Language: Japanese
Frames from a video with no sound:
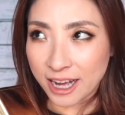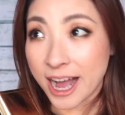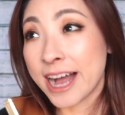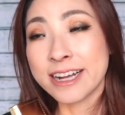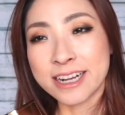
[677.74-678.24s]

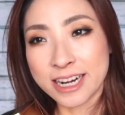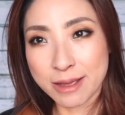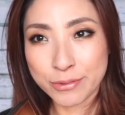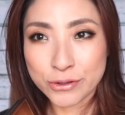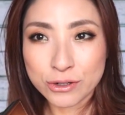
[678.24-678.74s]
なんか
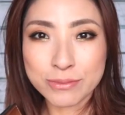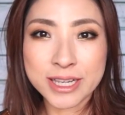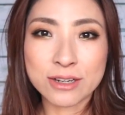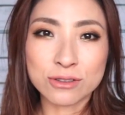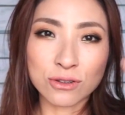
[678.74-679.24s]
レビューを見
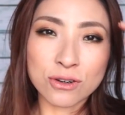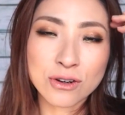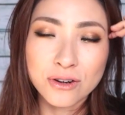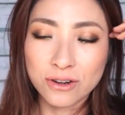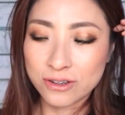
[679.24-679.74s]
てる
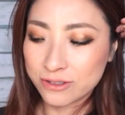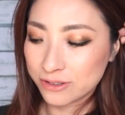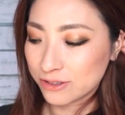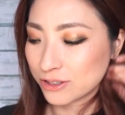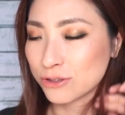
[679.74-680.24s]
と
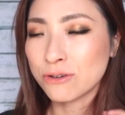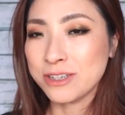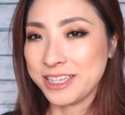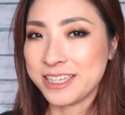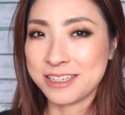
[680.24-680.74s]
すご
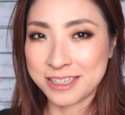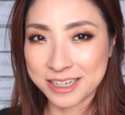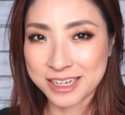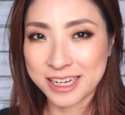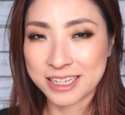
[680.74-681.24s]
くいい
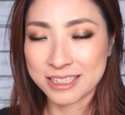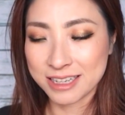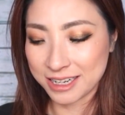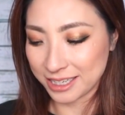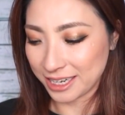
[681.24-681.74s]
し、
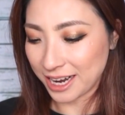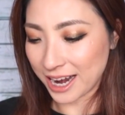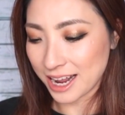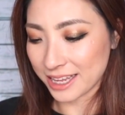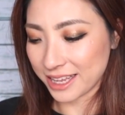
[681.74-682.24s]
なんかね
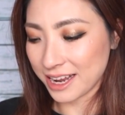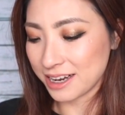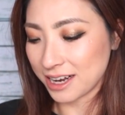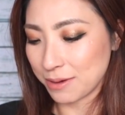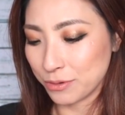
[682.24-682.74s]
カラー
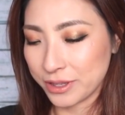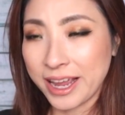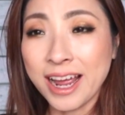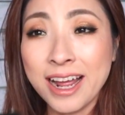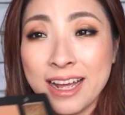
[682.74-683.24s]
展開も
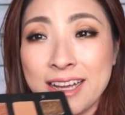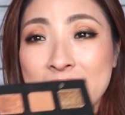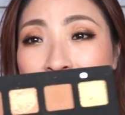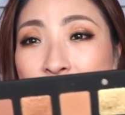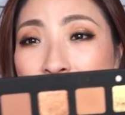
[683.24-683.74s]
ね、
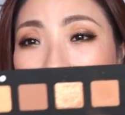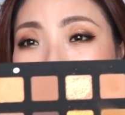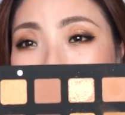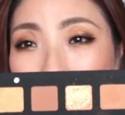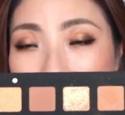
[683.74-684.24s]

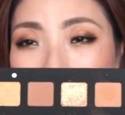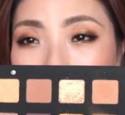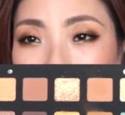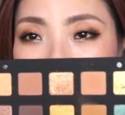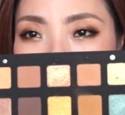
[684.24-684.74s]
私の
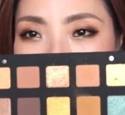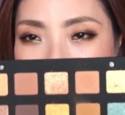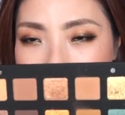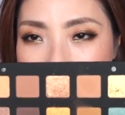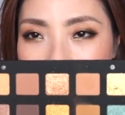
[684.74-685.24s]
大好きな
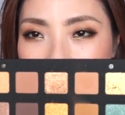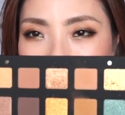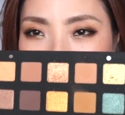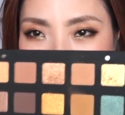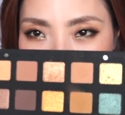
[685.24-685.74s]

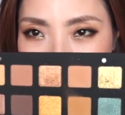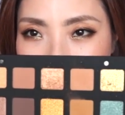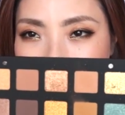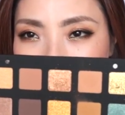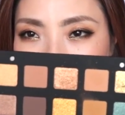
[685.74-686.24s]
カラー
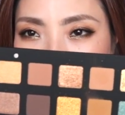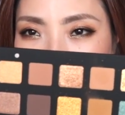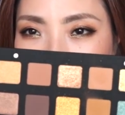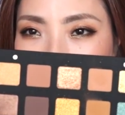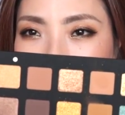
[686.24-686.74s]
わかる、
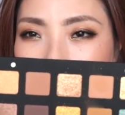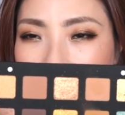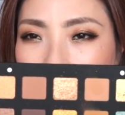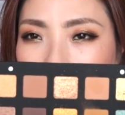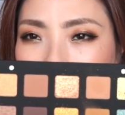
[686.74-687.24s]
こういうなん
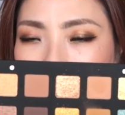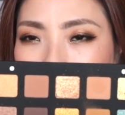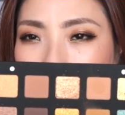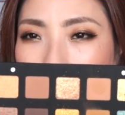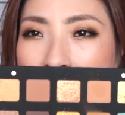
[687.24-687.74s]
だろ
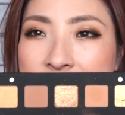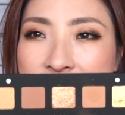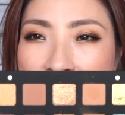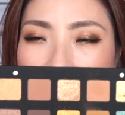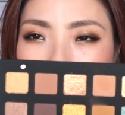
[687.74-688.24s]
う
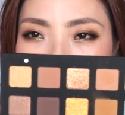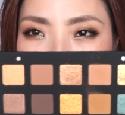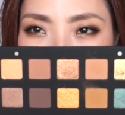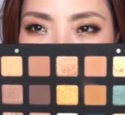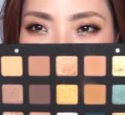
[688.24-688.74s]

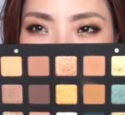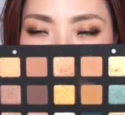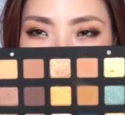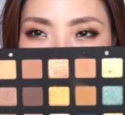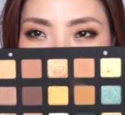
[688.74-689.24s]
マスタードっぽい
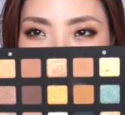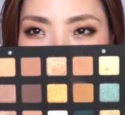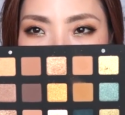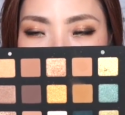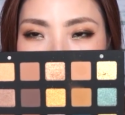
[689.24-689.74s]
カラーとかも
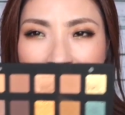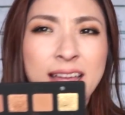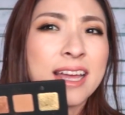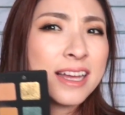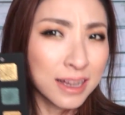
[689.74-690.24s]
入って
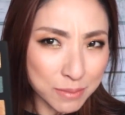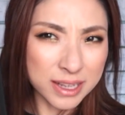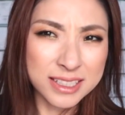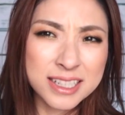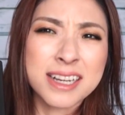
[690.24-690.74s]
て、めっ
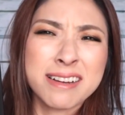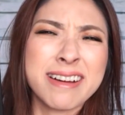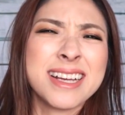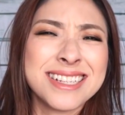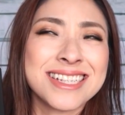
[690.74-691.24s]
ちゃ
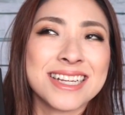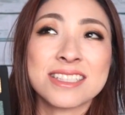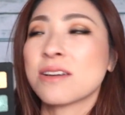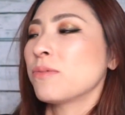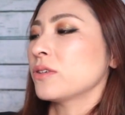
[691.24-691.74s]
可愛いじゃん
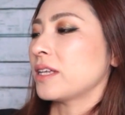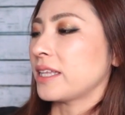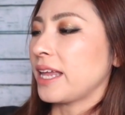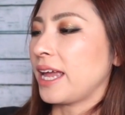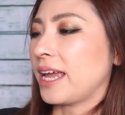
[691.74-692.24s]
と思って
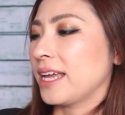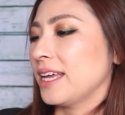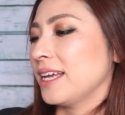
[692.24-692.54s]
て